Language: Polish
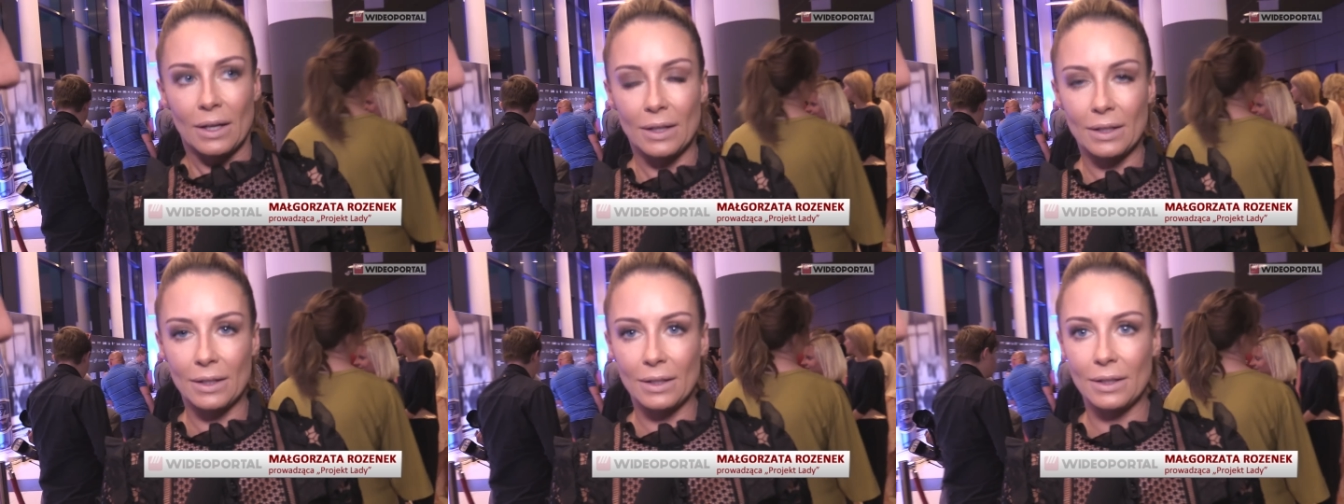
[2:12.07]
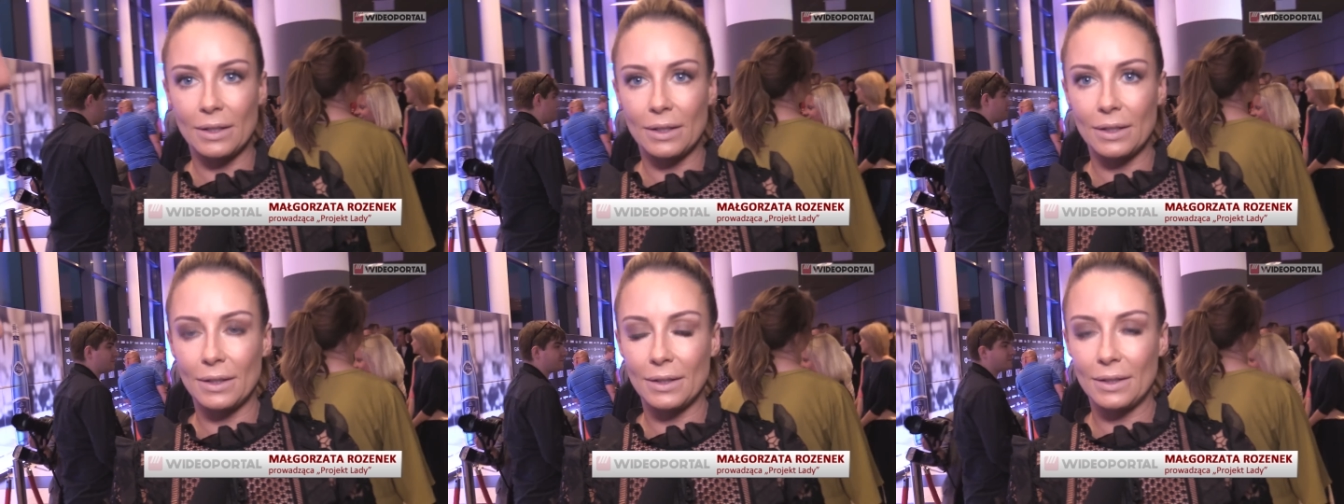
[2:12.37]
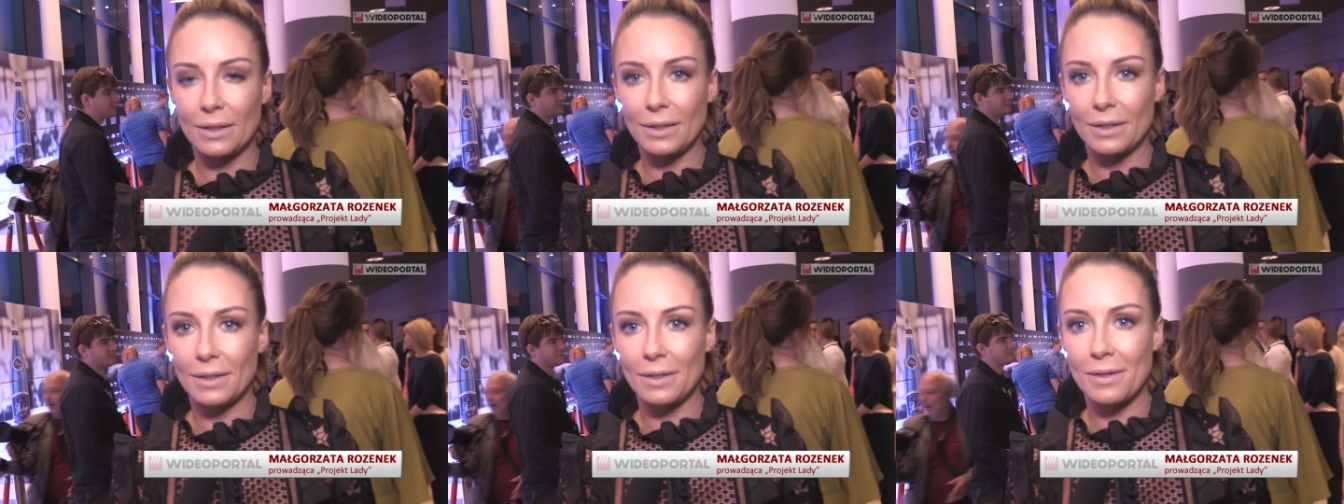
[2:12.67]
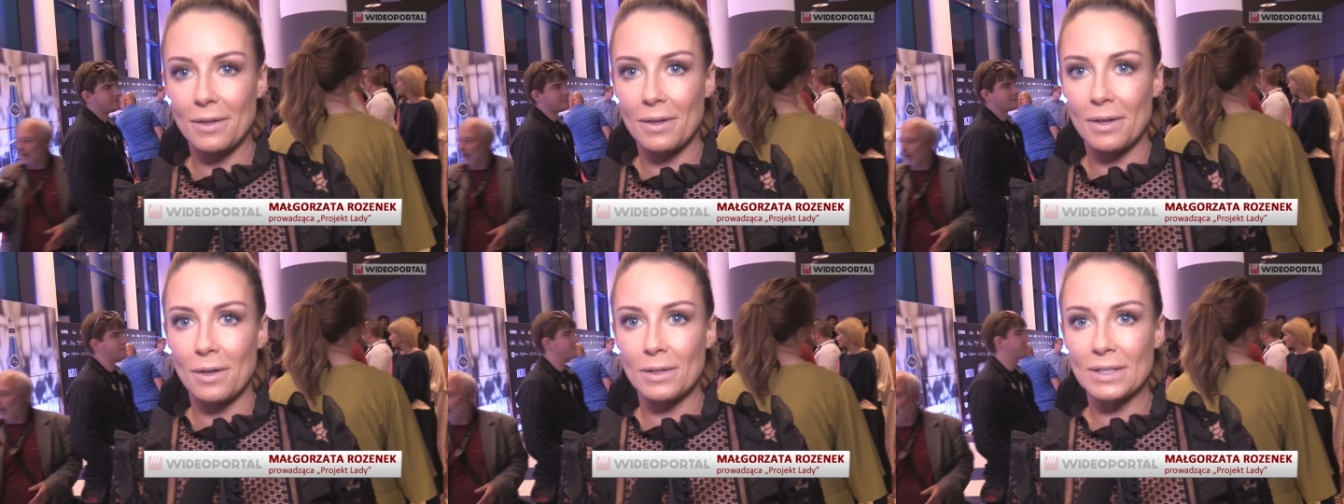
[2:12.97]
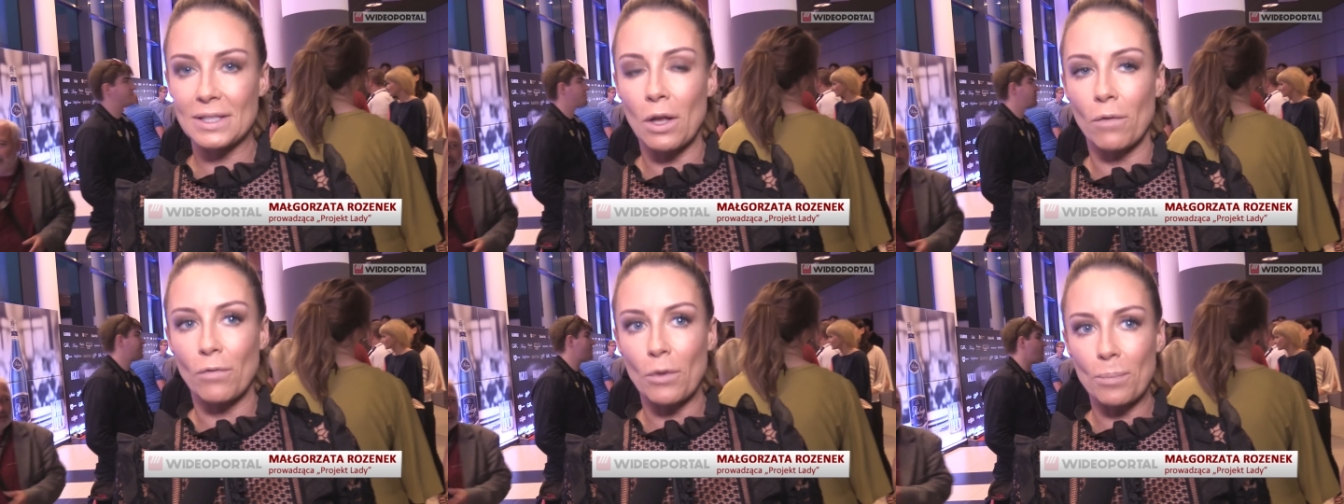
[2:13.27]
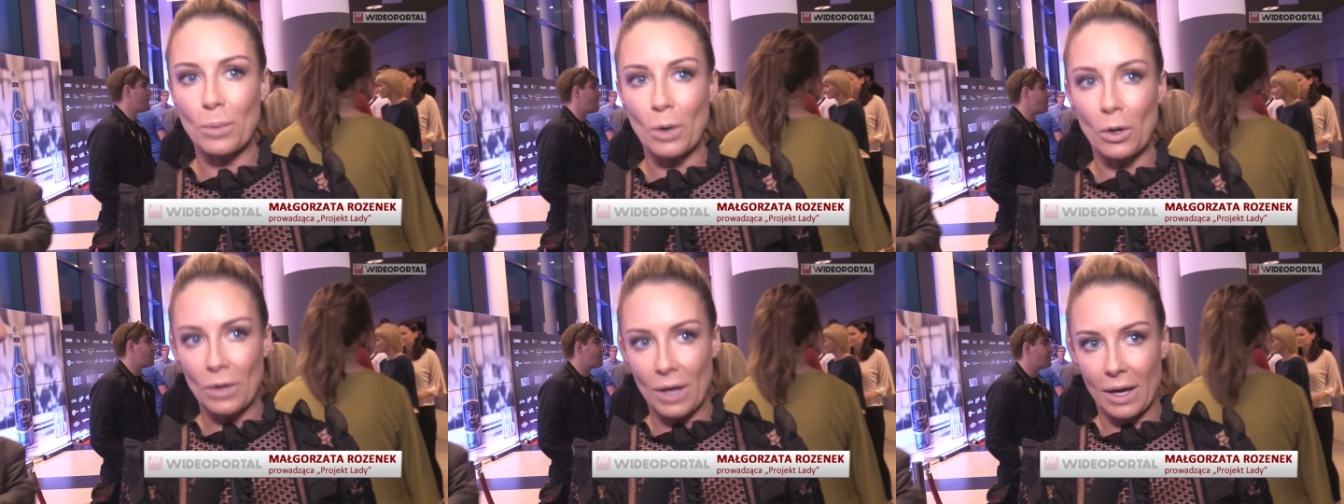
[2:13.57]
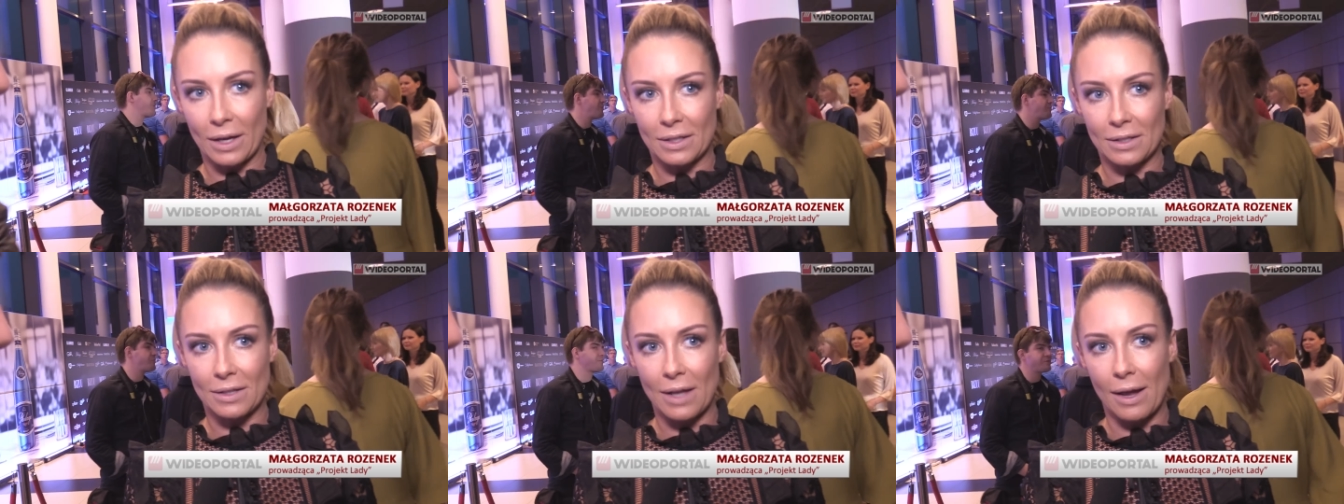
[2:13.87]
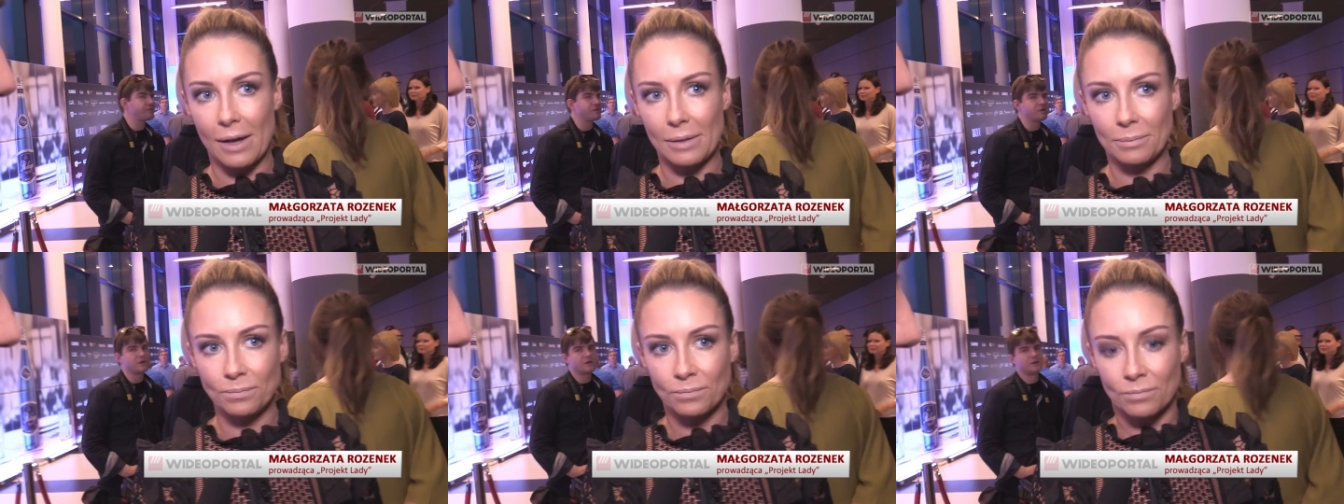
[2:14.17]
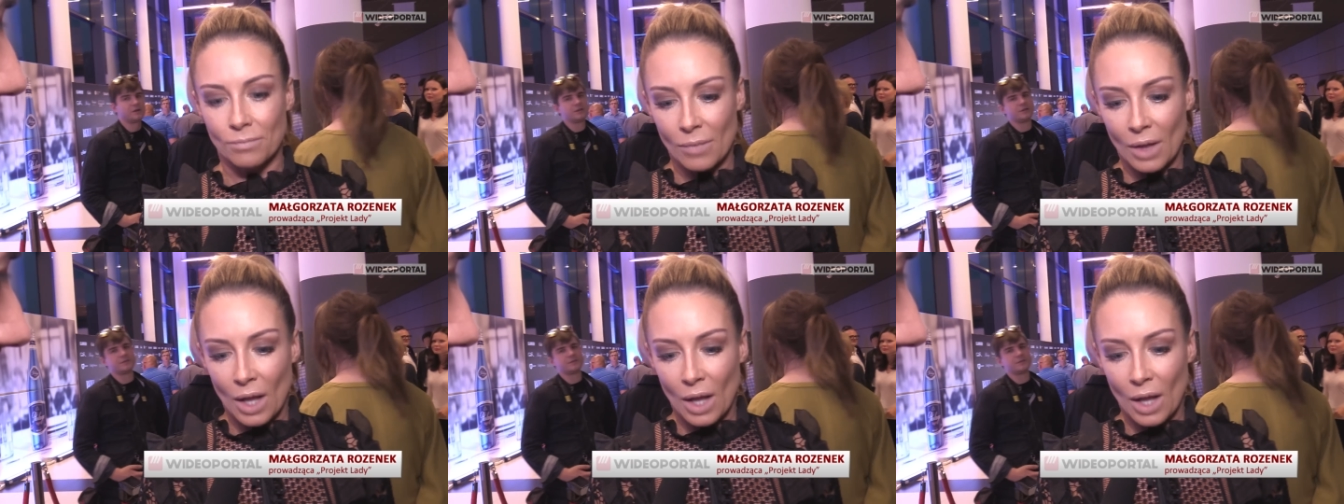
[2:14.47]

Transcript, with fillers: e, z nowym projektem.